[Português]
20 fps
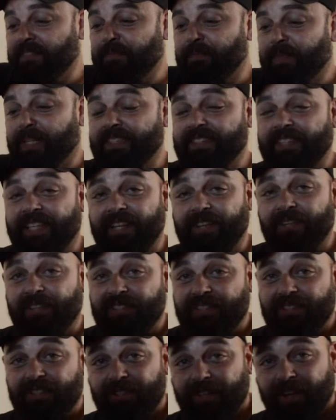Mas aí eu
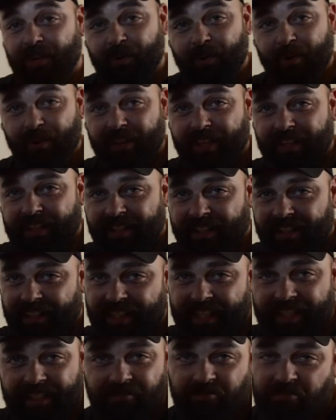assistindo a corrida
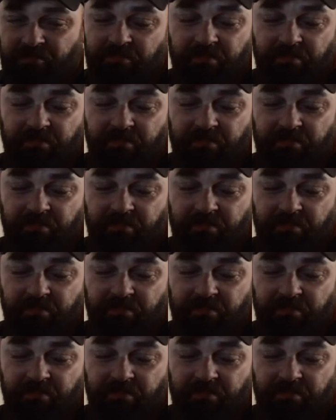lá,